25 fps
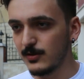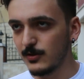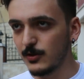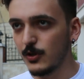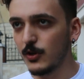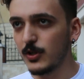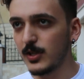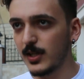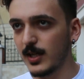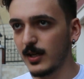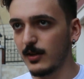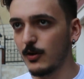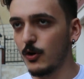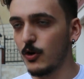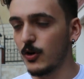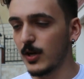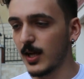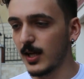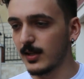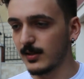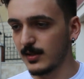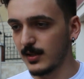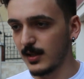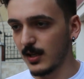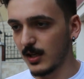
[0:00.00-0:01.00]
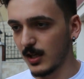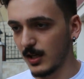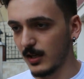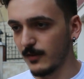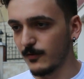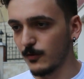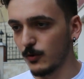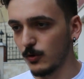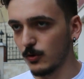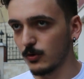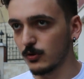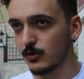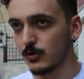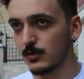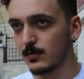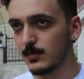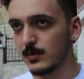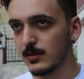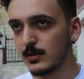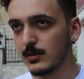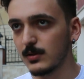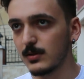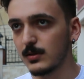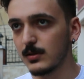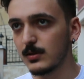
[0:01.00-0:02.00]
Öyle öğrendiler Alevi
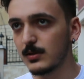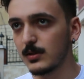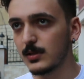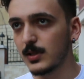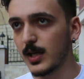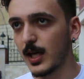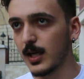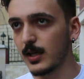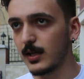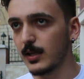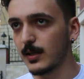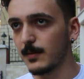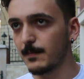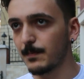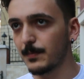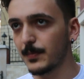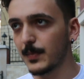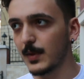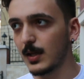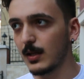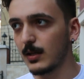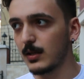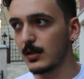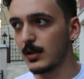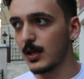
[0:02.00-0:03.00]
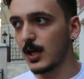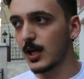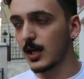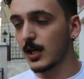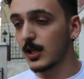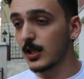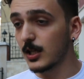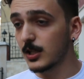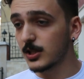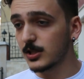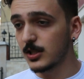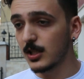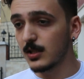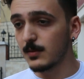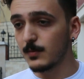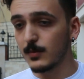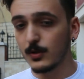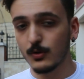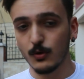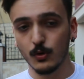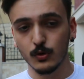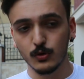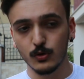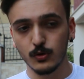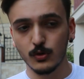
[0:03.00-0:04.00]
olduğumu. Yani
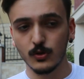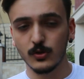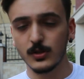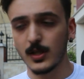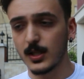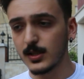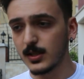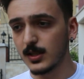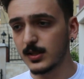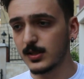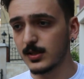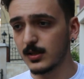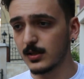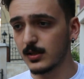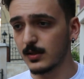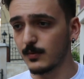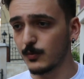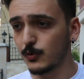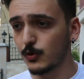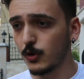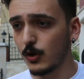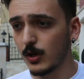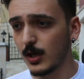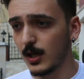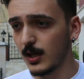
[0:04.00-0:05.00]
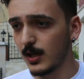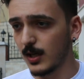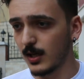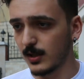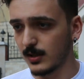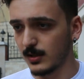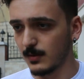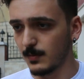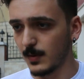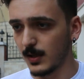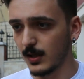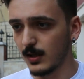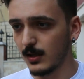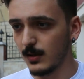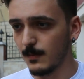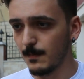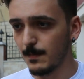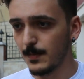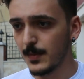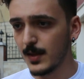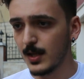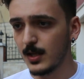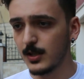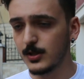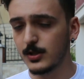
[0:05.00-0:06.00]
arkadaşlarıma oturur anlatırdım. Sorarlardı bana.
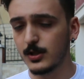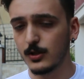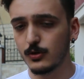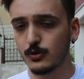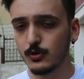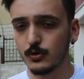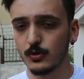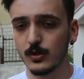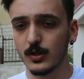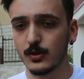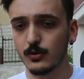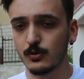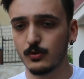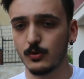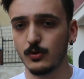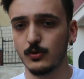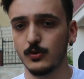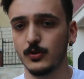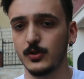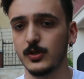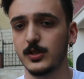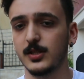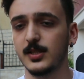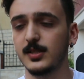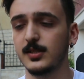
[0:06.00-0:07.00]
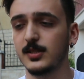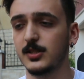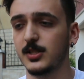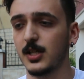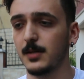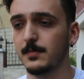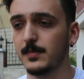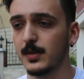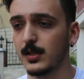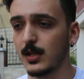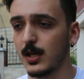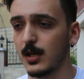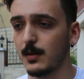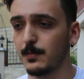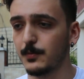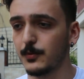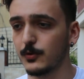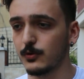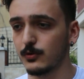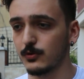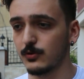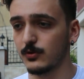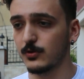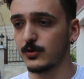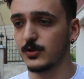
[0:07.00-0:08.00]
İşte şu nasıl oluyor, siz Cem'de ne
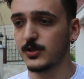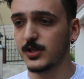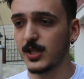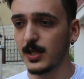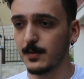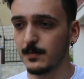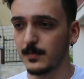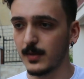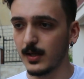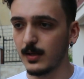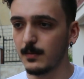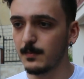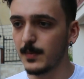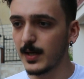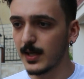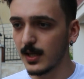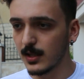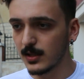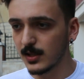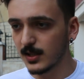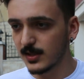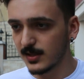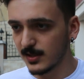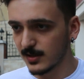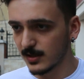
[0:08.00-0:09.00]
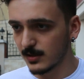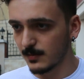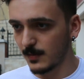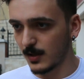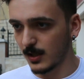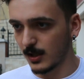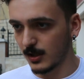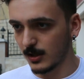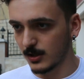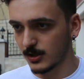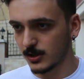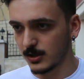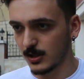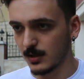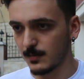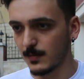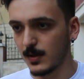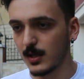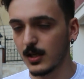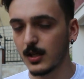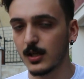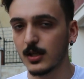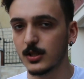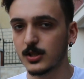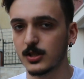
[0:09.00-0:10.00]
yapıyorsunuz, Cem ne? Ben anlatırdım arkadaşlarım.
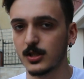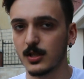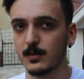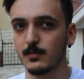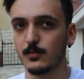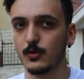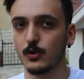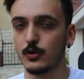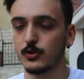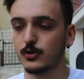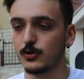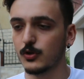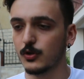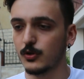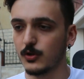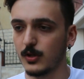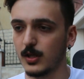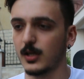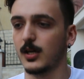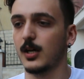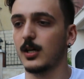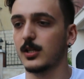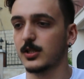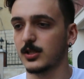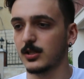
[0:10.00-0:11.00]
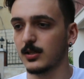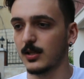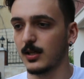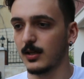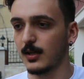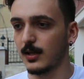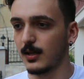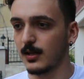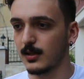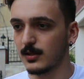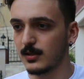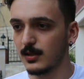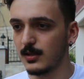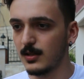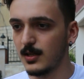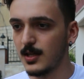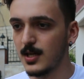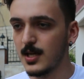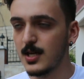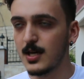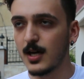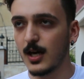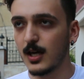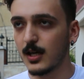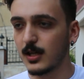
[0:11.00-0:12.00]
Arkadaşlarım da hoşgörüyle karşılarlardı.
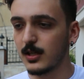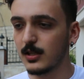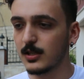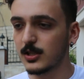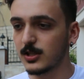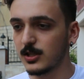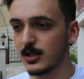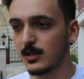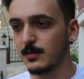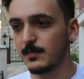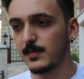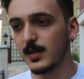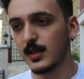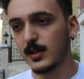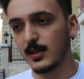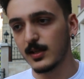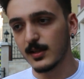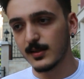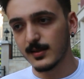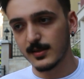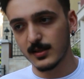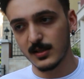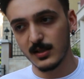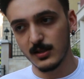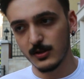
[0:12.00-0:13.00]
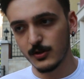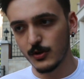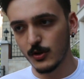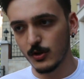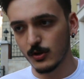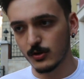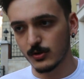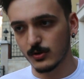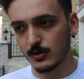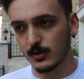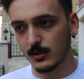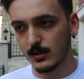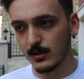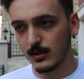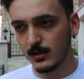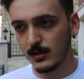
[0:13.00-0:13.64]
Arkadaşlarımdan yana sıkıntı yoktu.